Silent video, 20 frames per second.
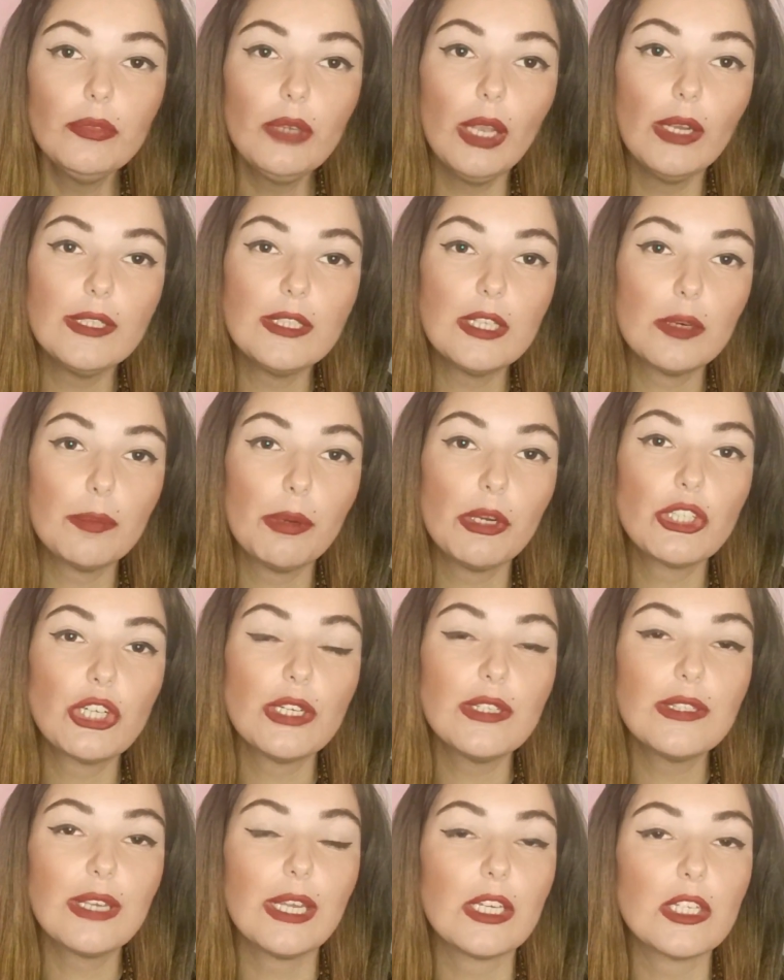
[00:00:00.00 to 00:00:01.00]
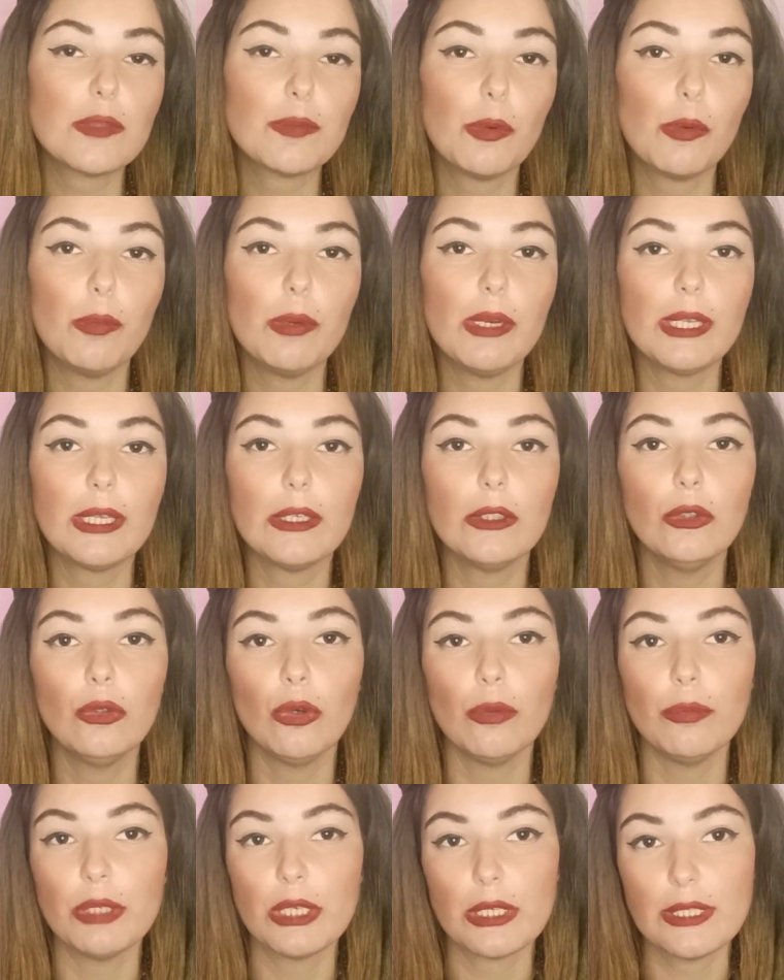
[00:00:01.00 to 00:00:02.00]
Азербайджанской республики
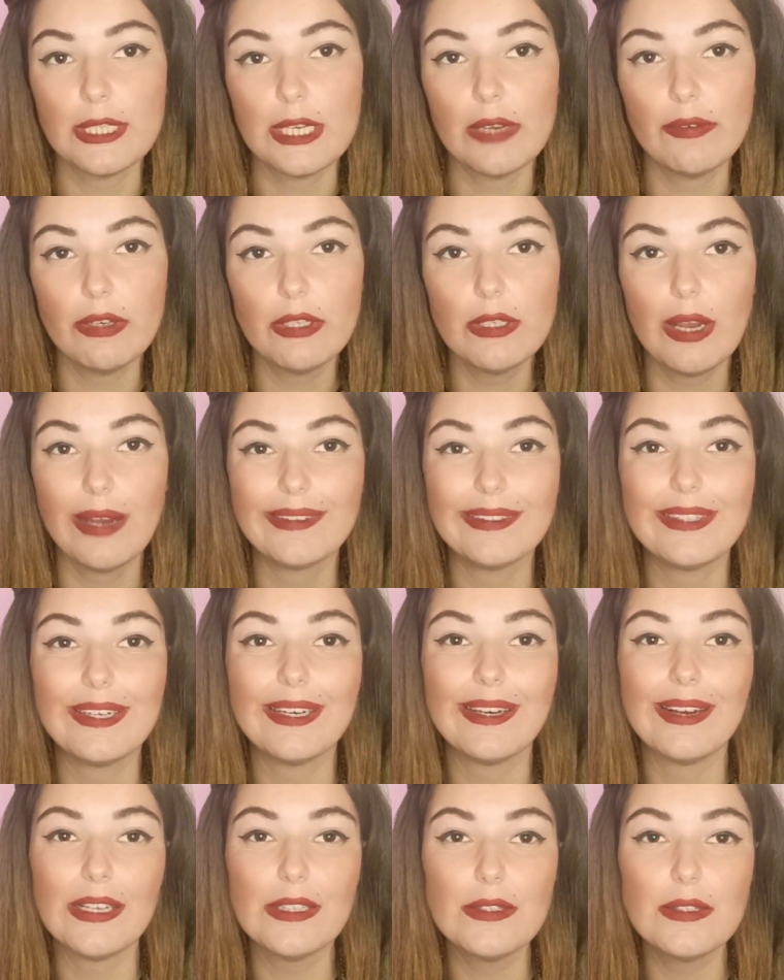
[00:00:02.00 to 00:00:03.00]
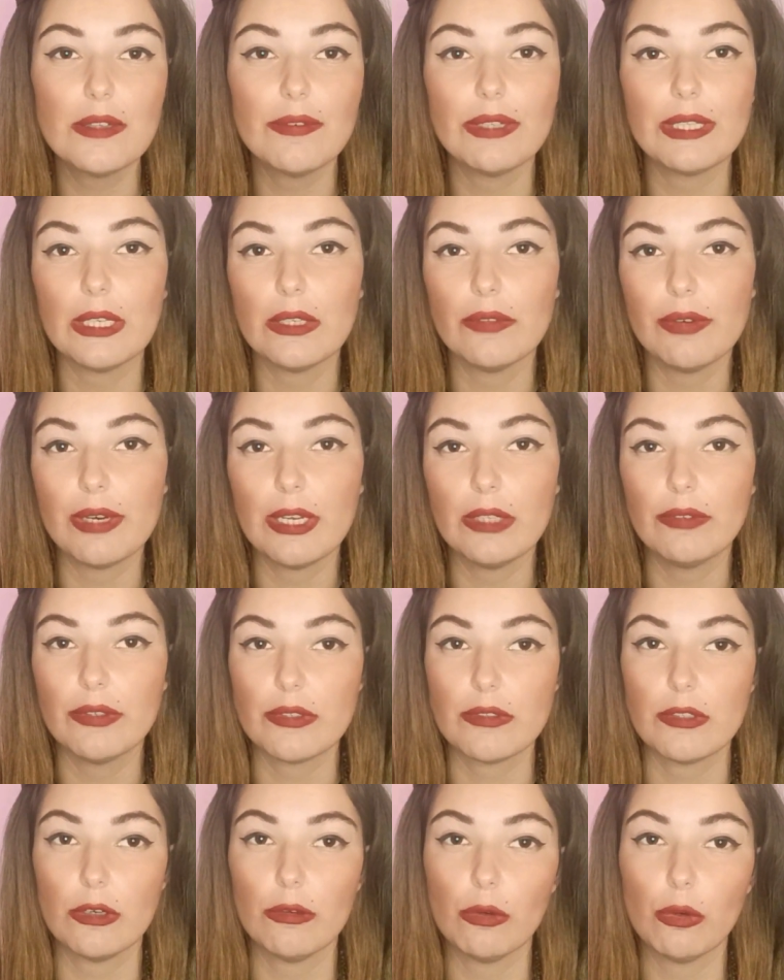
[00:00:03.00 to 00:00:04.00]
номер 9 от 13 января
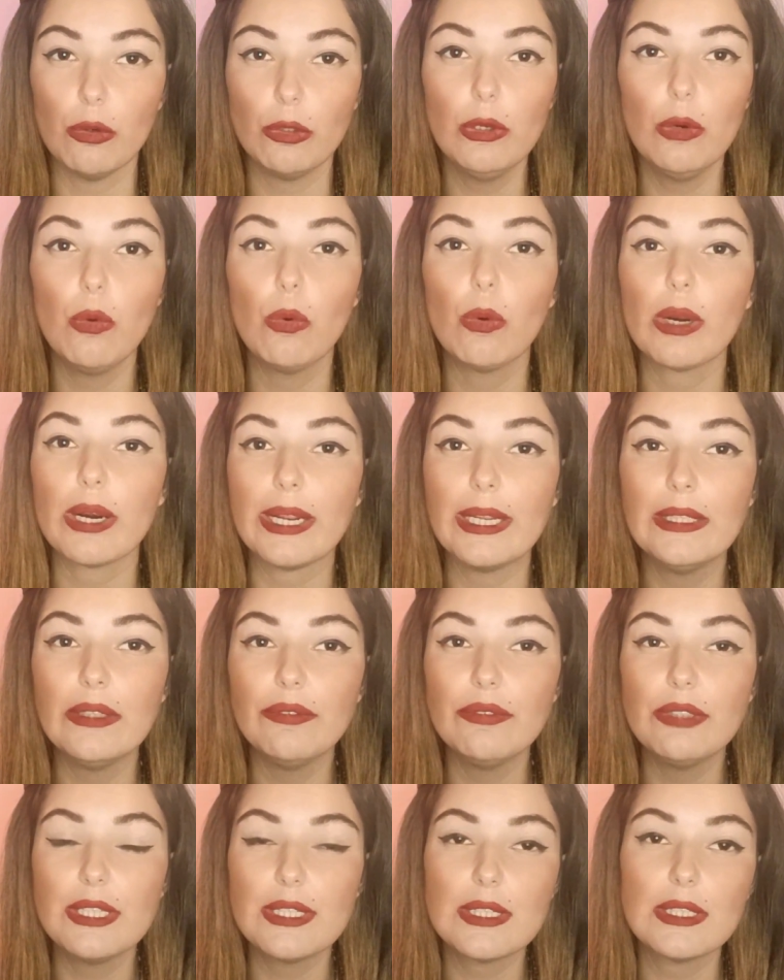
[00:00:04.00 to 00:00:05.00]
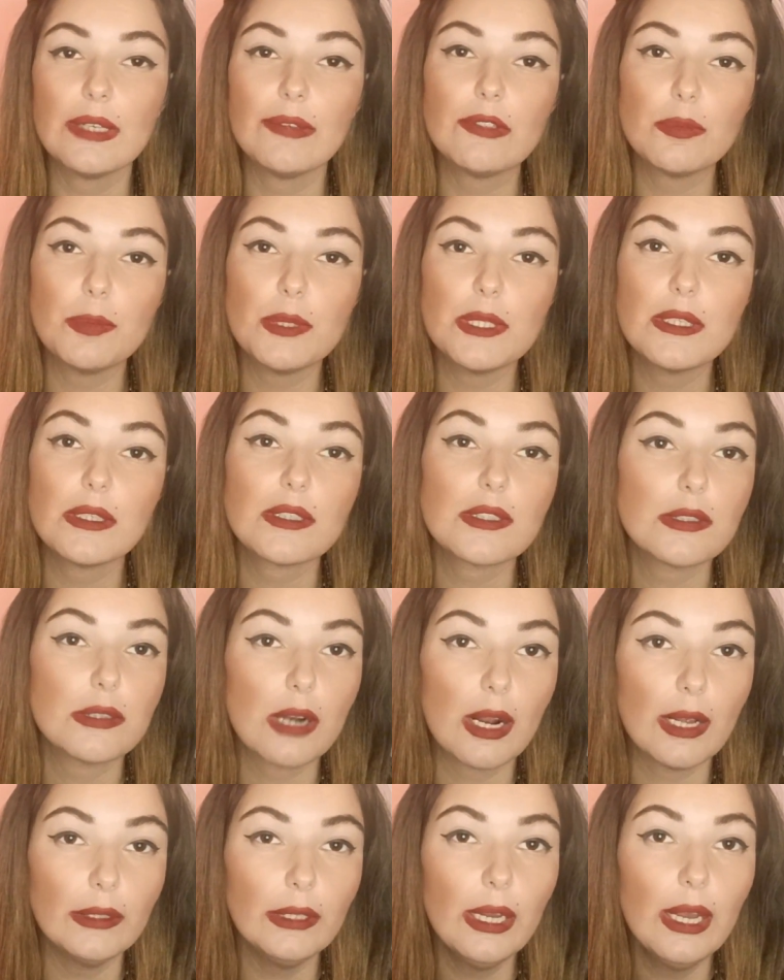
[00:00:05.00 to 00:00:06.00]
2022 года Украина внесена в список
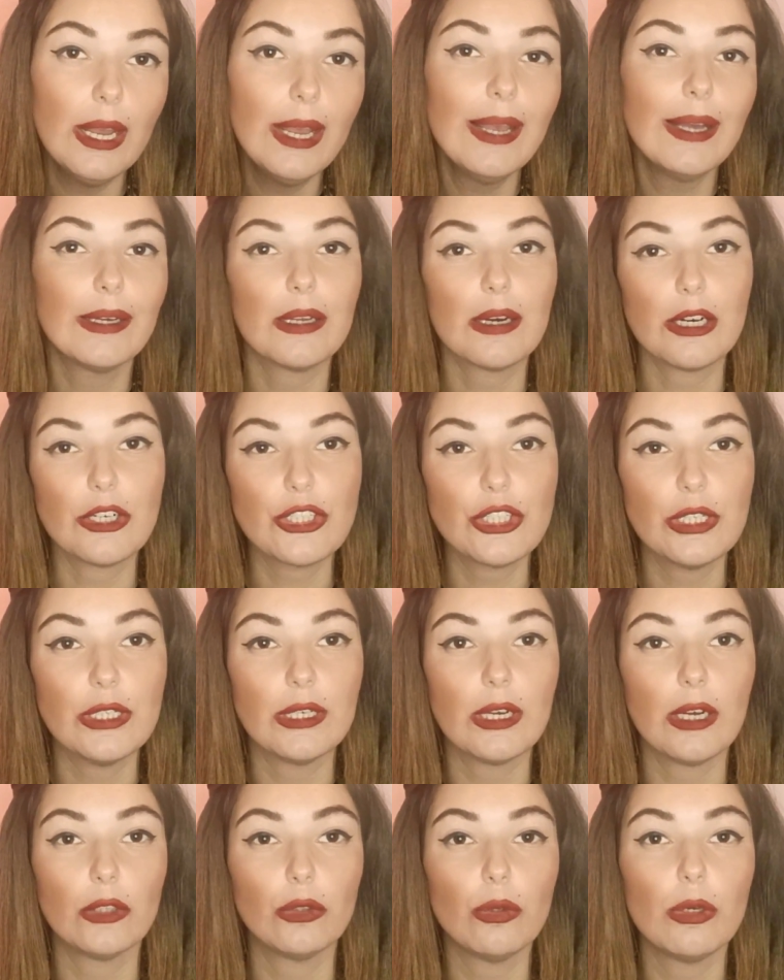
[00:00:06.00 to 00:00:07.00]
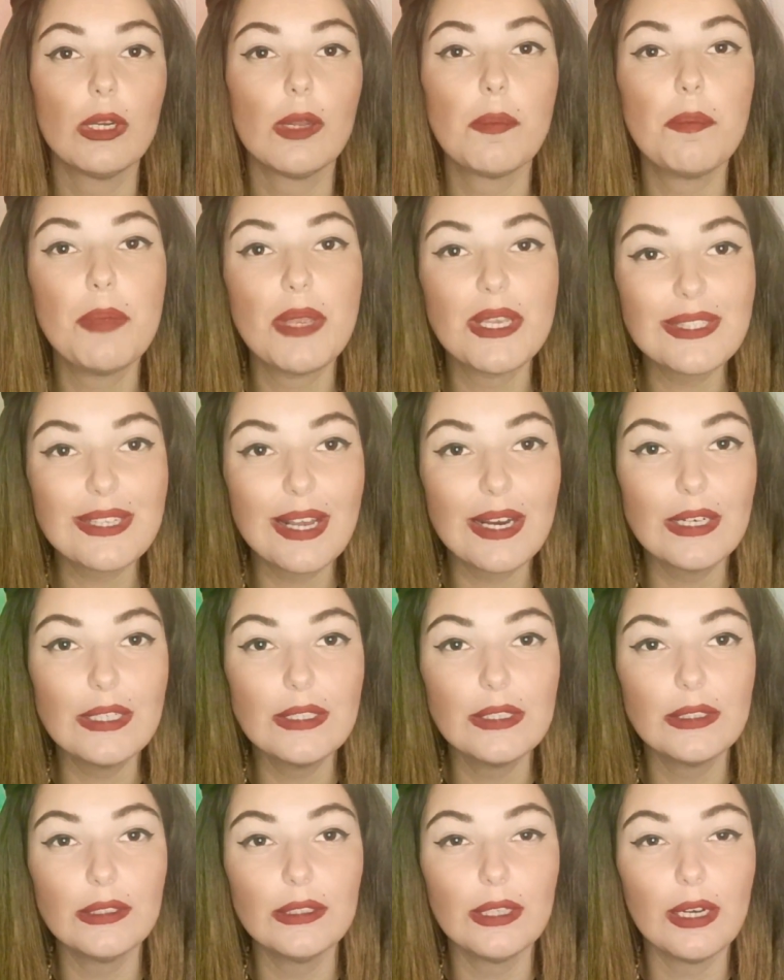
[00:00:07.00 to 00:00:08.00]
стран, граждане которых без
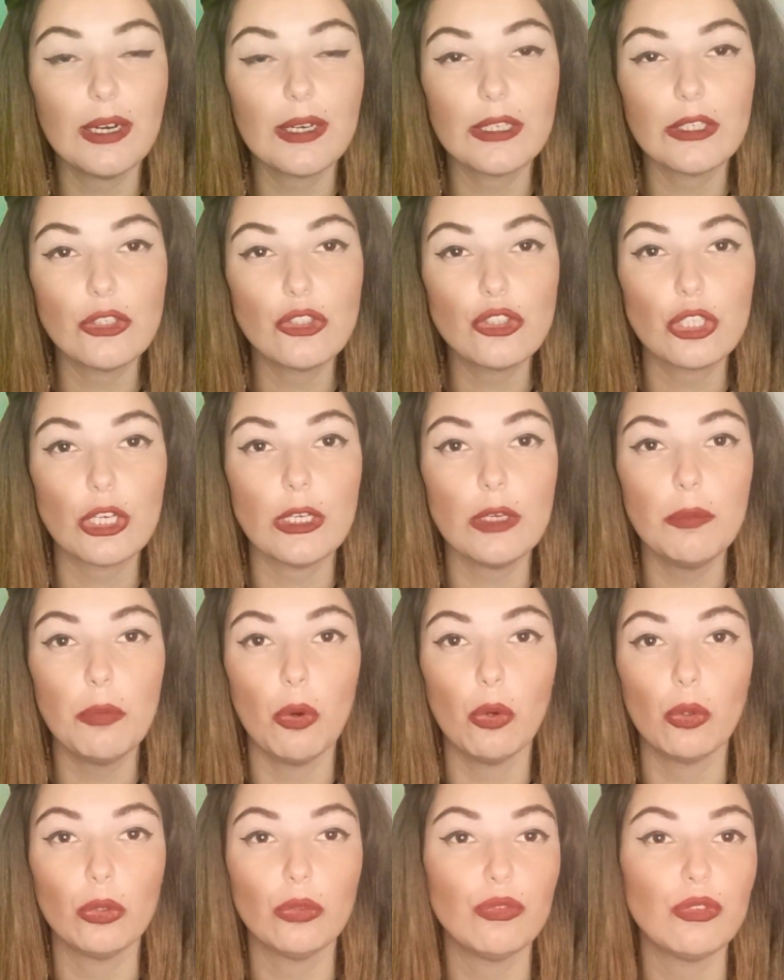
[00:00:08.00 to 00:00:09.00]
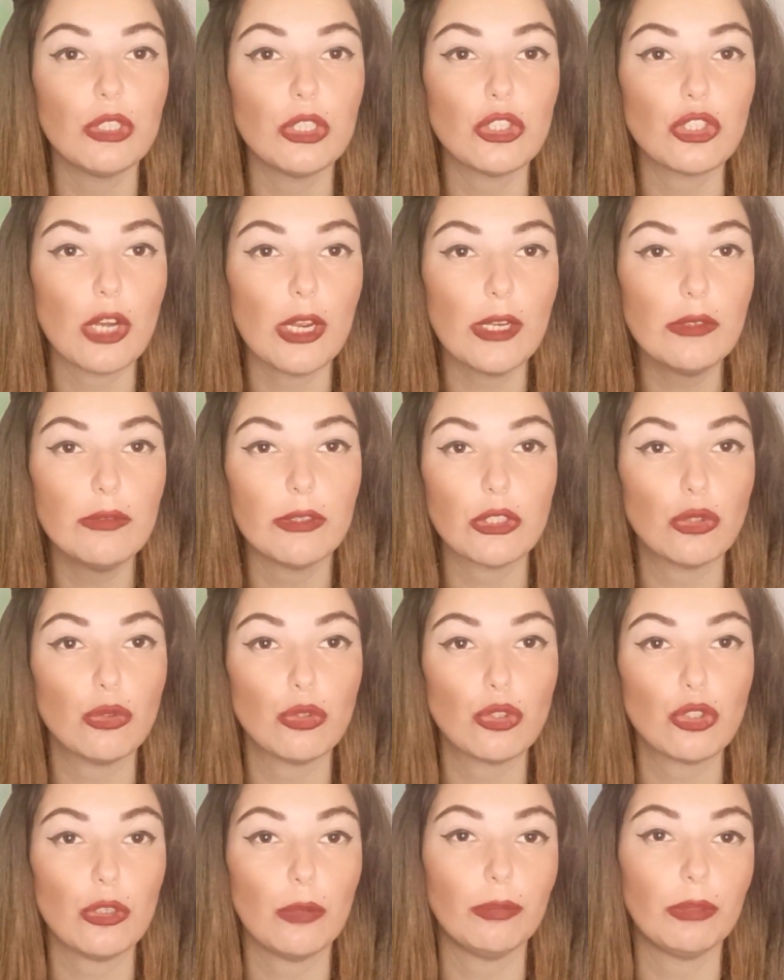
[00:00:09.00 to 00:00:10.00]
карантинных ограничений могут выезжать
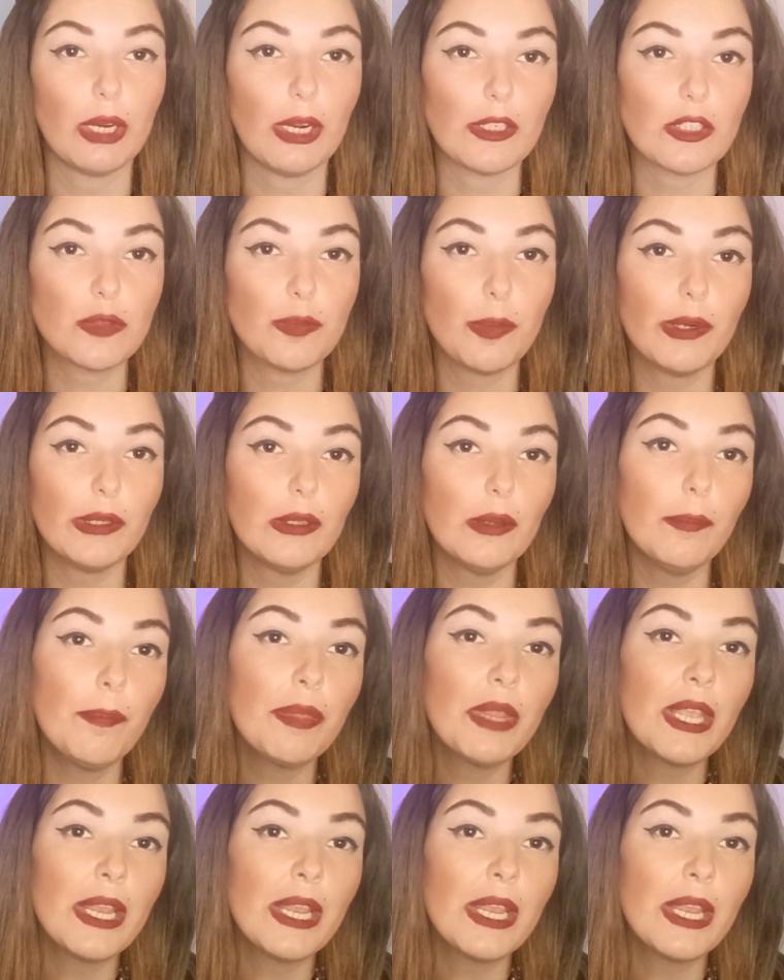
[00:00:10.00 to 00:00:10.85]
воздушным транспортом